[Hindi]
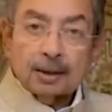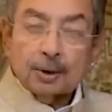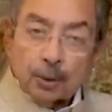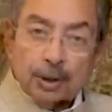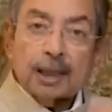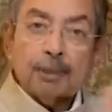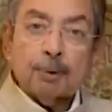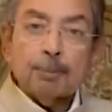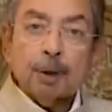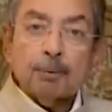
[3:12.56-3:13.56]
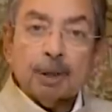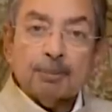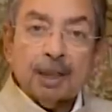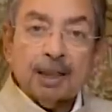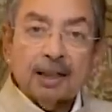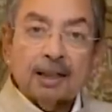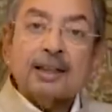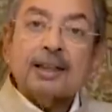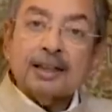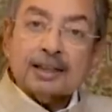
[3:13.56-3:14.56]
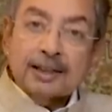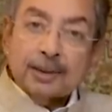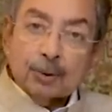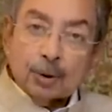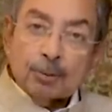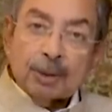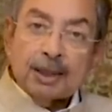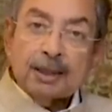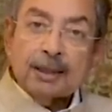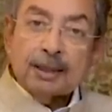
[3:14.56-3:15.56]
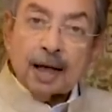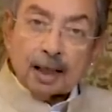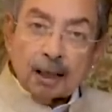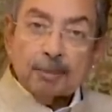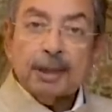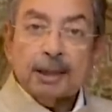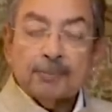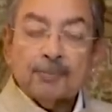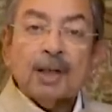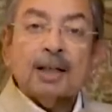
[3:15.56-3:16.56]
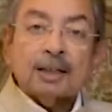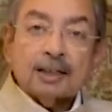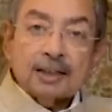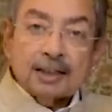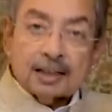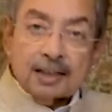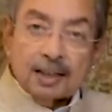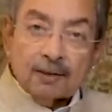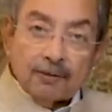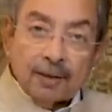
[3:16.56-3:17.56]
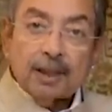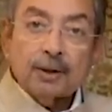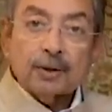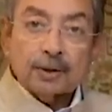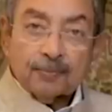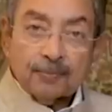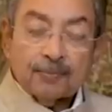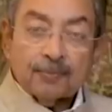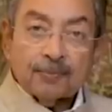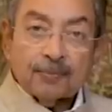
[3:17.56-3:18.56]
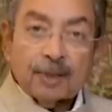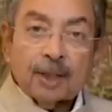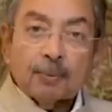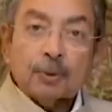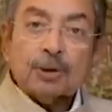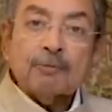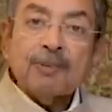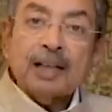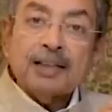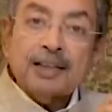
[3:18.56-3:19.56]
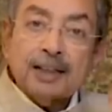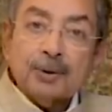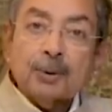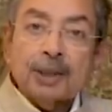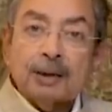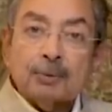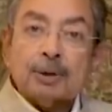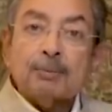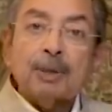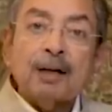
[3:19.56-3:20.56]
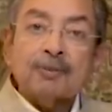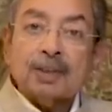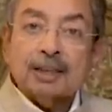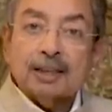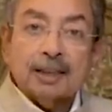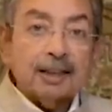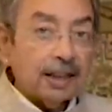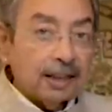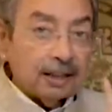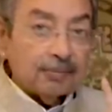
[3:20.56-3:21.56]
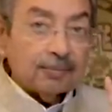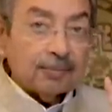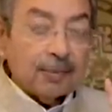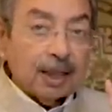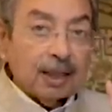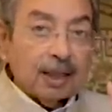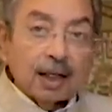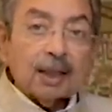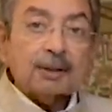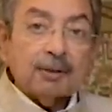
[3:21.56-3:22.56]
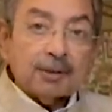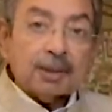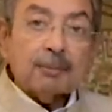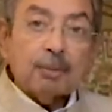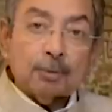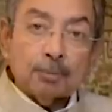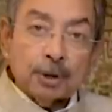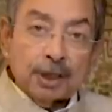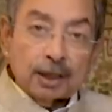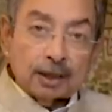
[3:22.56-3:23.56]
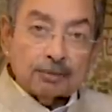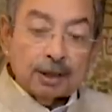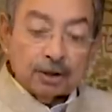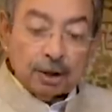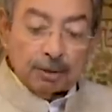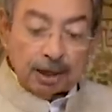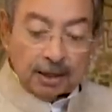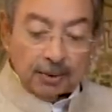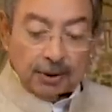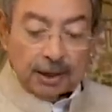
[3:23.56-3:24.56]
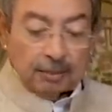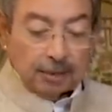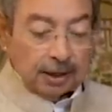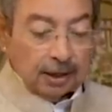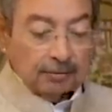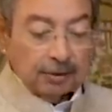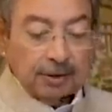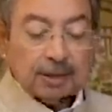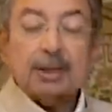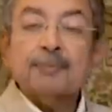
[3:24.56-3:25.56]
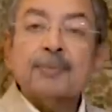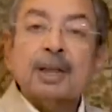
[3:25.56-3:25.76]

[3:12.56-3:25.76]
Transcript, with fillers: क्योंकि आपको बहुमत मिला है इसलिए नोटबंदी की नाकामी जीएसटी का फेलियर हम्म, वो सब वैलिडेट हो गए हैं वो सब माफ़ कर दिए गए हैं नहीं अर्थव्यवस्था बहुत बुरी हालत में चरमराई हुई है हमारी अर्थव्यवस्था